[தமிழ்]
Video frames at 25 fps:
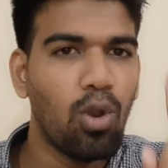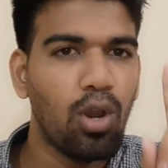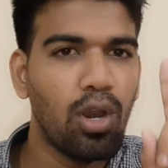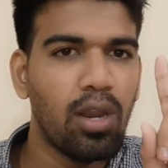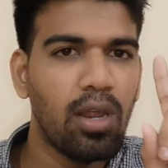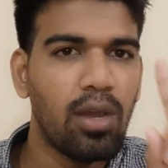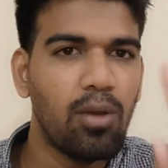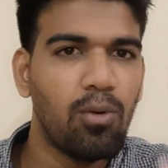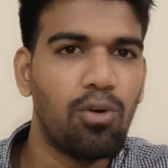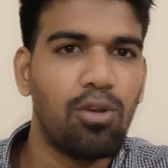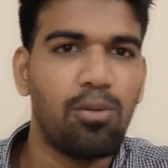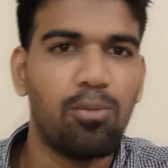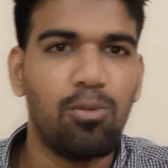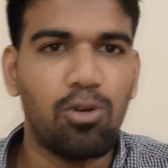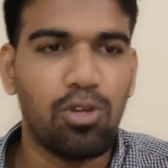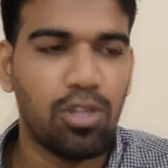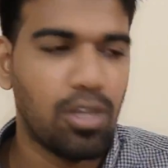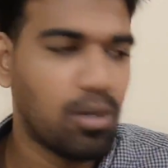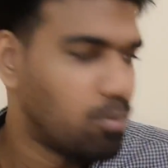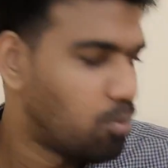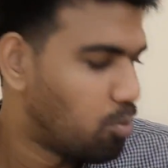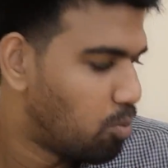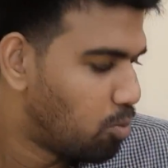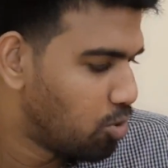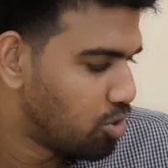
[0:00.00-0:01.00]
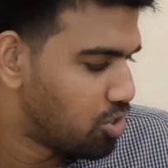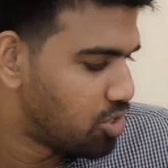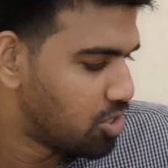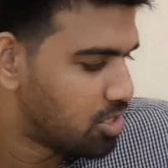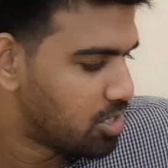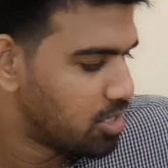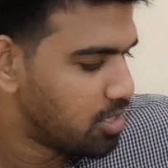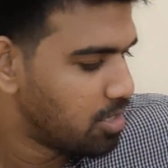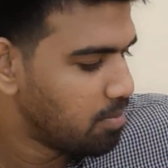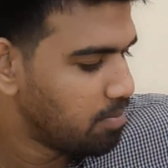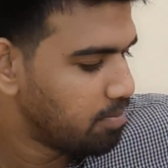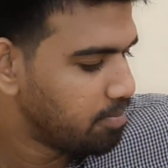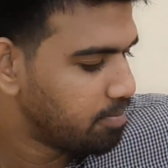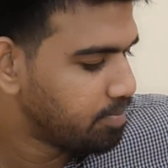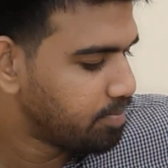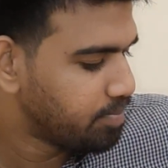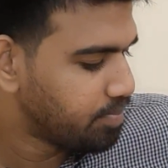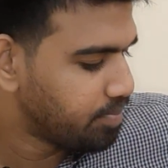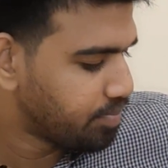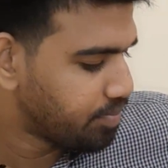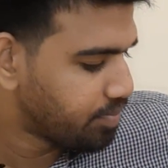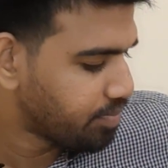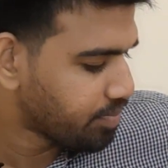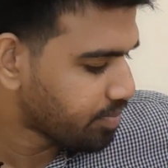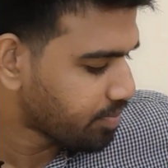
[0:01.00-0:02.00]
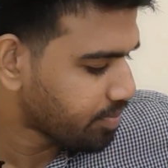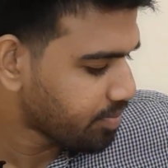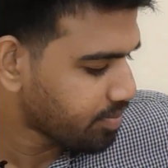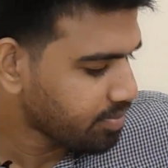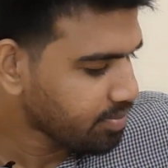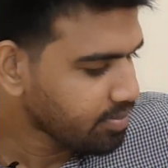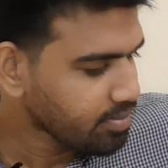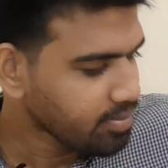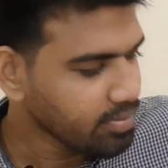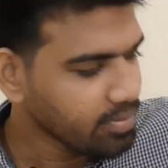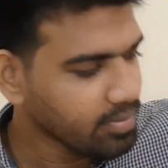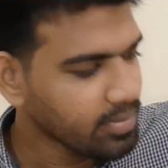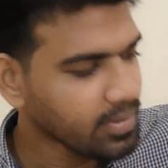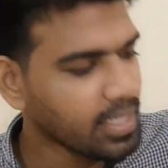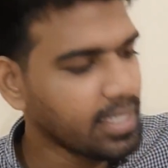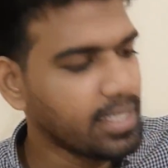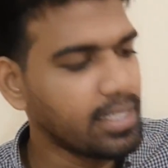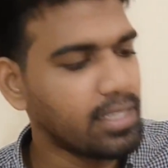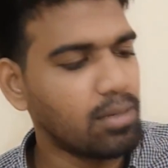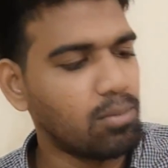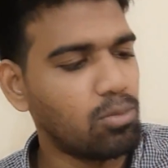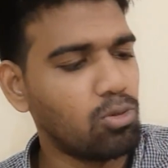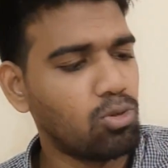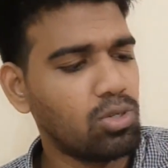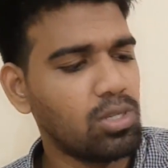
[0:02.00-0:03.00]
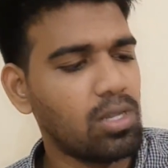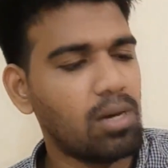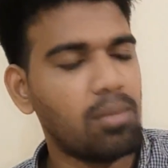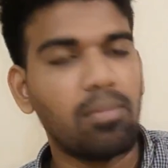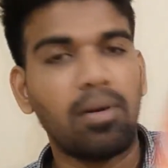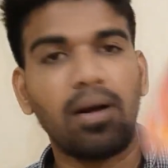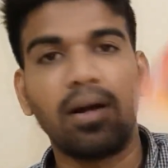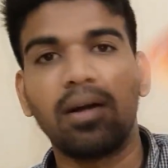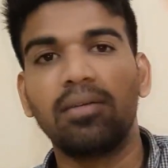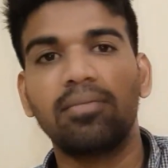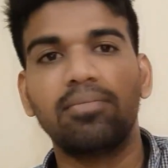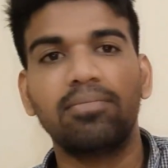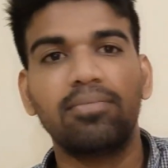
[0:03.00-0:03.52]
ஒரே ஒரு புக் தான் பிடிச்சிச்சு இந்த புக்கு தான்ப்பா